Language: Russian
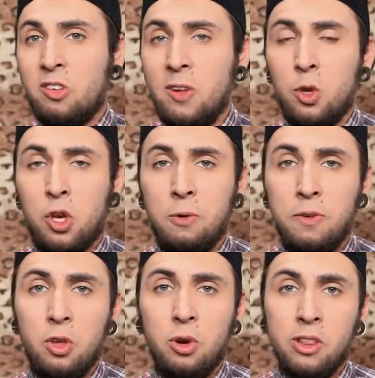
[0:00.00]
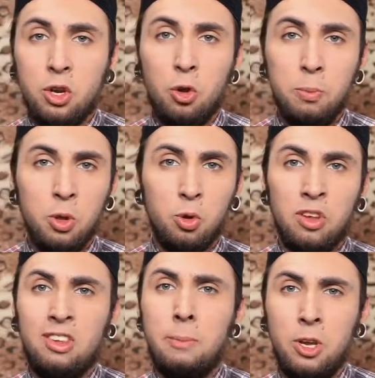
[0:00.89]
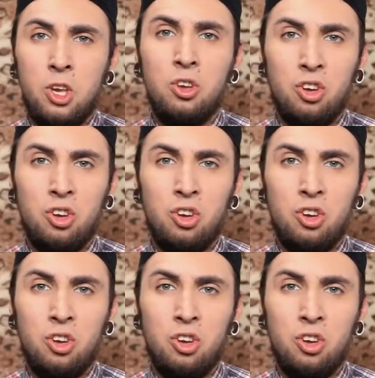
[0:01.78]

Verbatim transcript: следующего видео я нашел минусы собачьей